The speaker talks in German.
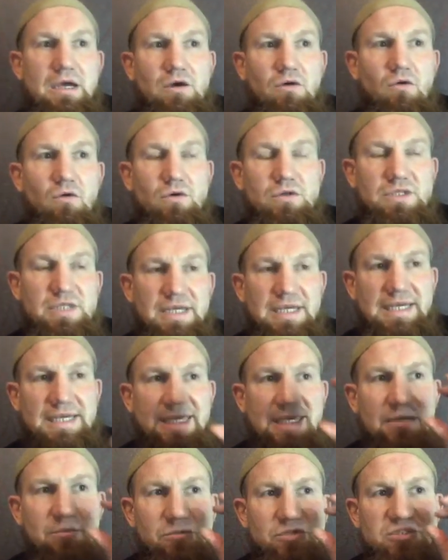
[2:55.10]
Und
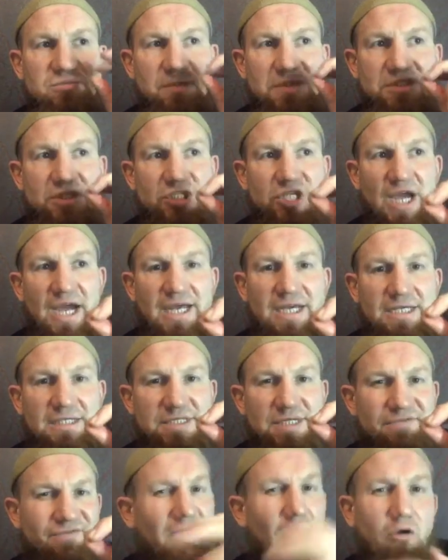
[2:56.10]
hier muss man sich einer
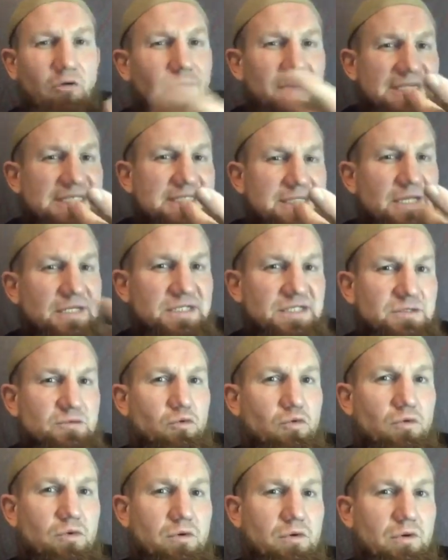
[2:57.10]
sagen, warum ist das so?
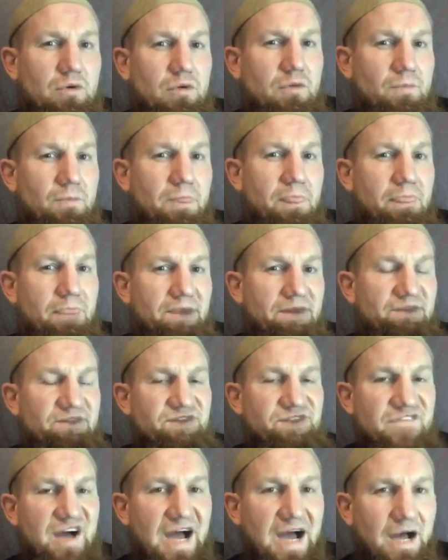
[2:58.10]

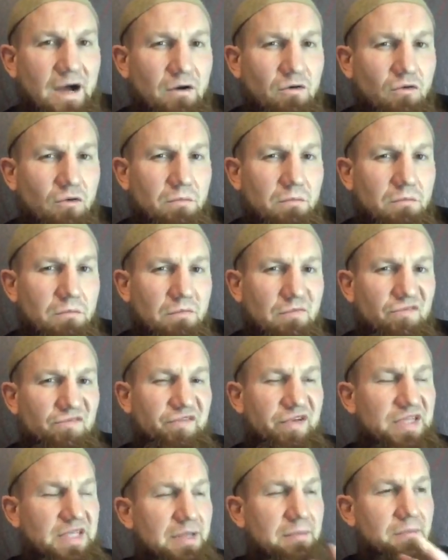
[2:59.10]
Warum
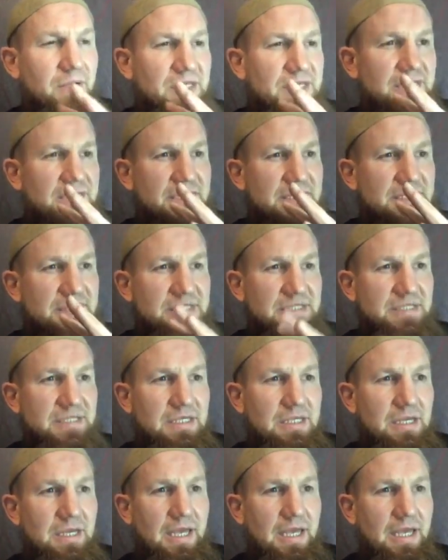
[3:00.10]
findet man in diesen